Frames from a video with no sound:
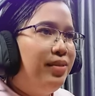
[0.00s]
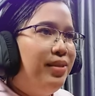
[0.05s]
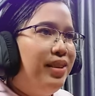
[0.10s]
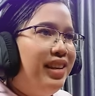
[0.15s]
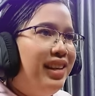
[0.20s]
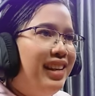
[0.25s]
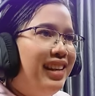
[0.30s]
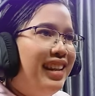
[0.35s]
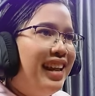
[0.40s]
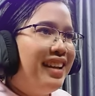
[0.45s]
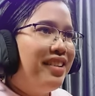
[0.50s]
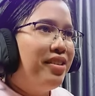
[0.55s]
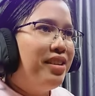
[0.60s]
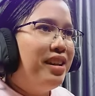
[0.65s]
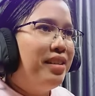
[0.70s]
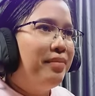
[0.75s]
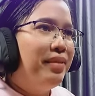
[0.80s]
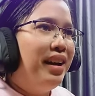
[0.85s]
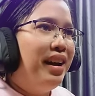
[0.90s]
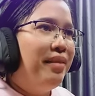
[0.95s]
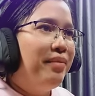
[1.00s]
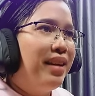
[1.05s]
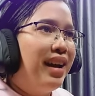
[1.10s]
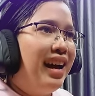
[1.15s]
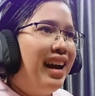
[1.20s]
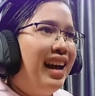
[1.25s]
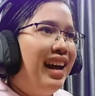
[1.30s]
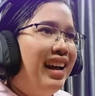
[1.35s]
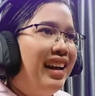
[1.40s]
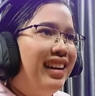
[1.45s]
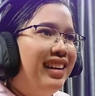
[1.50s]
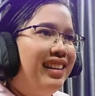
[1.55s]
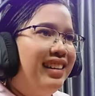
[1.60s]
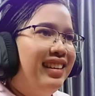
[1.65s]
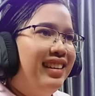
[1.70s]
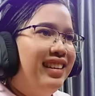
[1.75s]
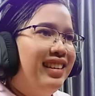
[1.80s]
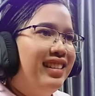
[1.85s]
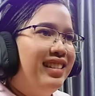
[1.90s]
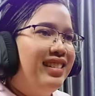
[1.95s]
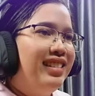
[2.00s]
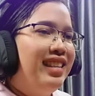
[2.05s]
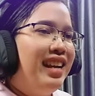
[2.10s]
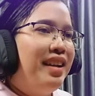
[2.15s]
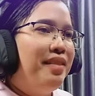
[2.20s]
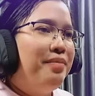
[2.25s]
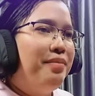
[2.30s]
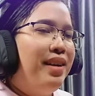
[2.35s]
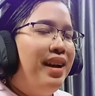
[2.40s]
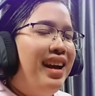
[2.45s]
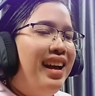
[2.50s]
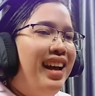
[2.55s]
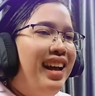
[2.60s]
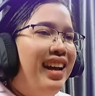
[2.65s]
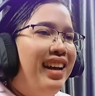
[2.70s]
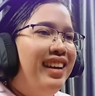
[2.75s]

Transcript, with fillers: อุ้ยได้ก้อนหินเพิ่มค่ะจัดมา